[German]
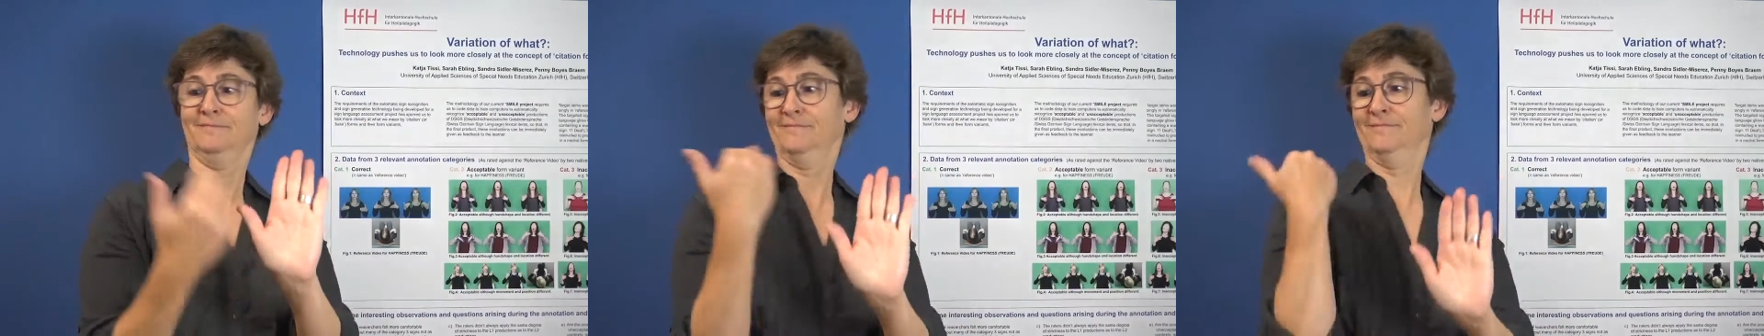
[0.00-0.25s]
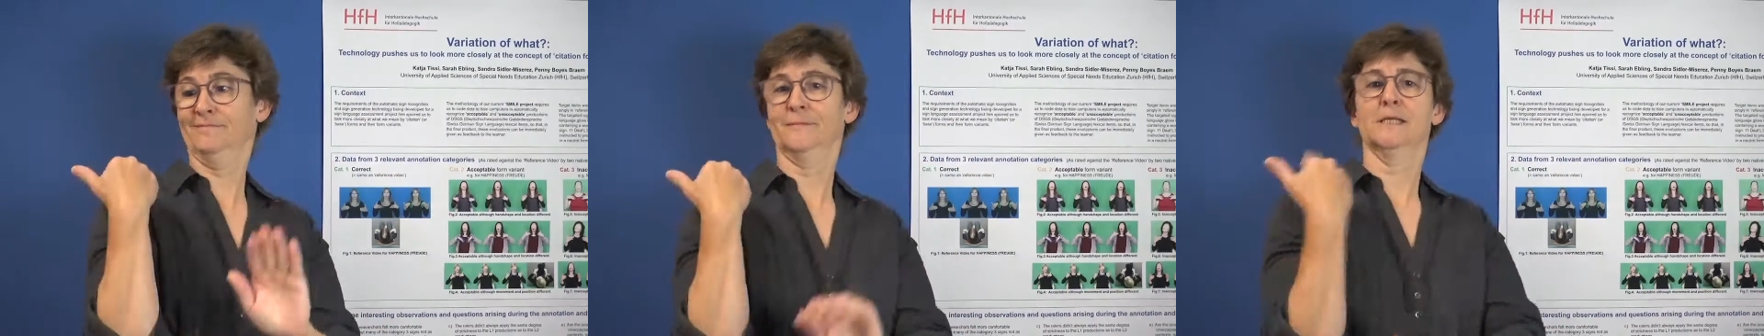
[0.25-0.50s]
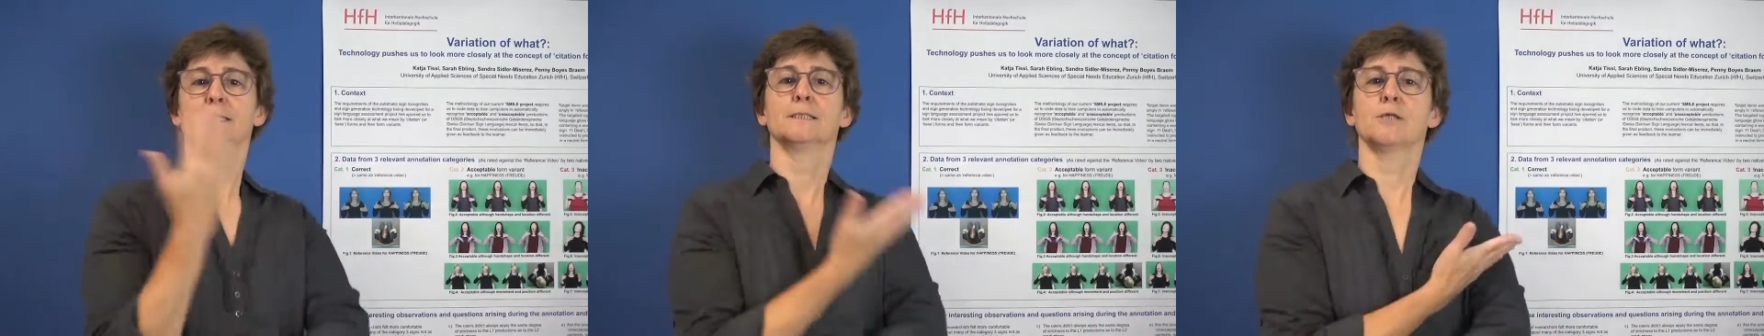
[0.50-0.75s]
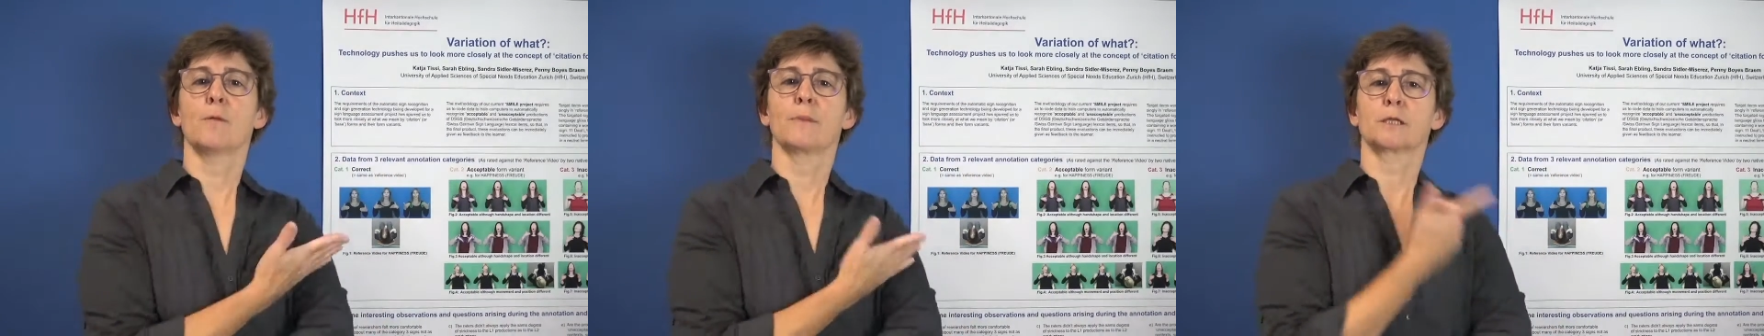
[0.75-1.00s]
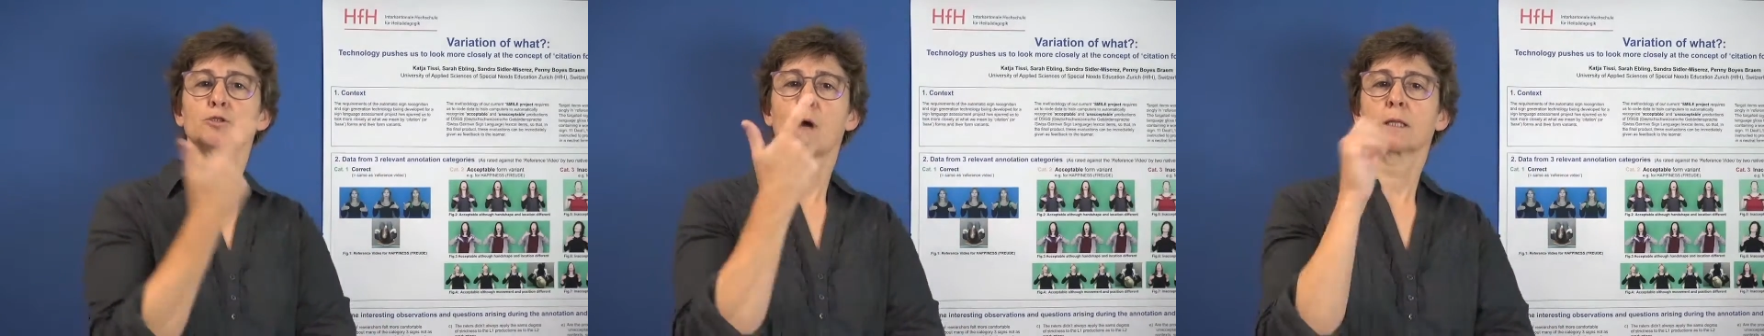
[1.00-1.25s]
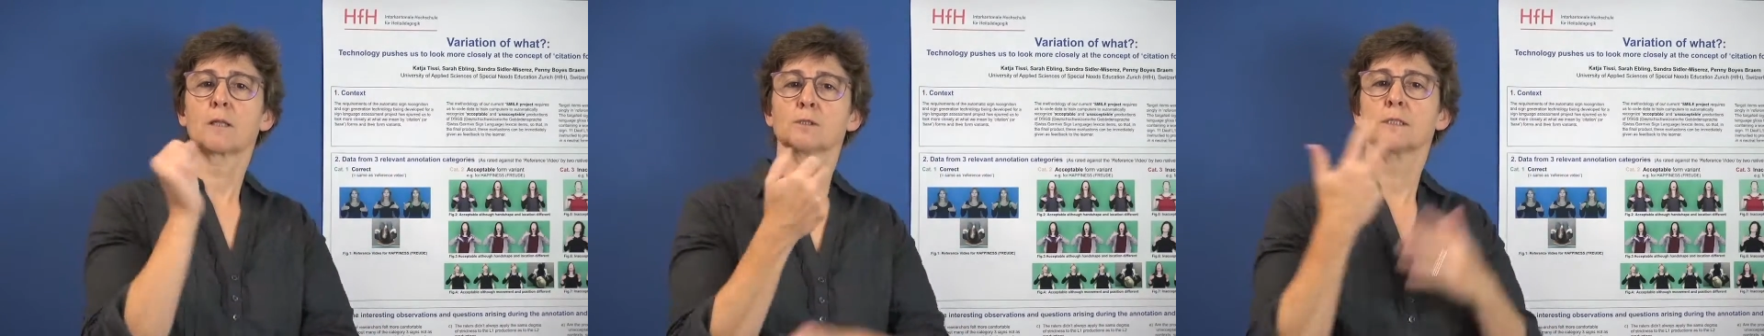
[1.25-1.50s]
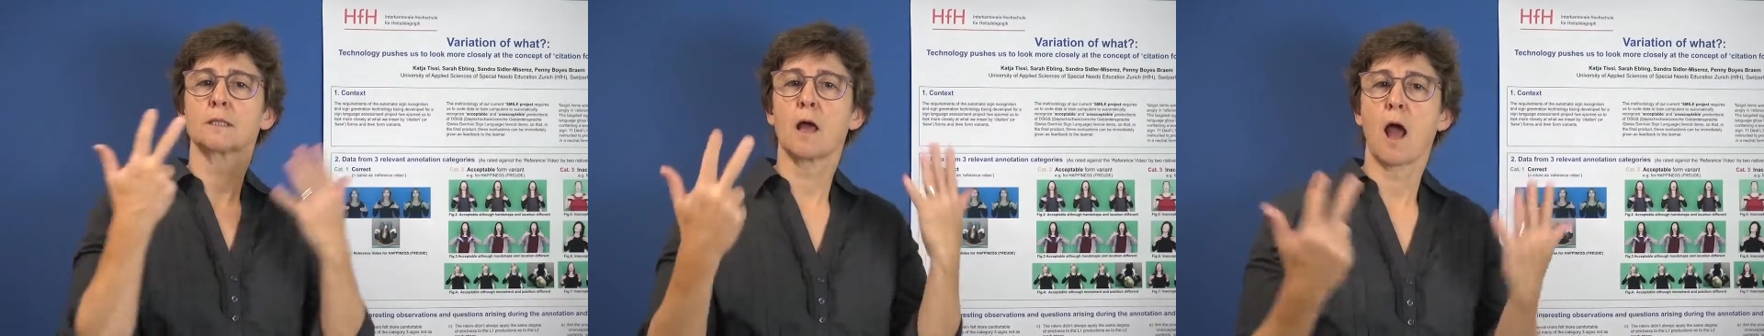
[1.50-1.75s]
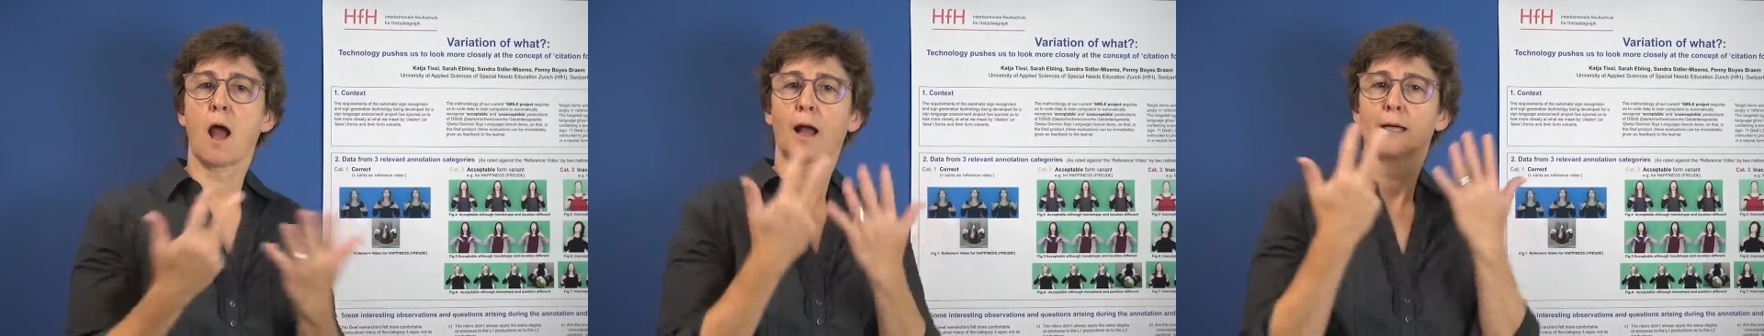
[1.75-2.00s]
Dieses Poster
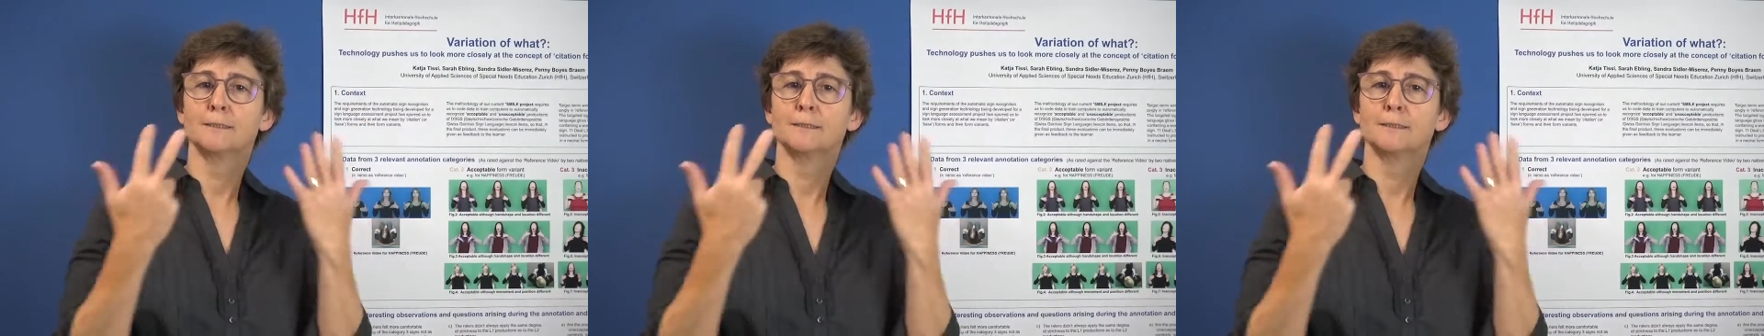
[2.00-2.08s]
durften wir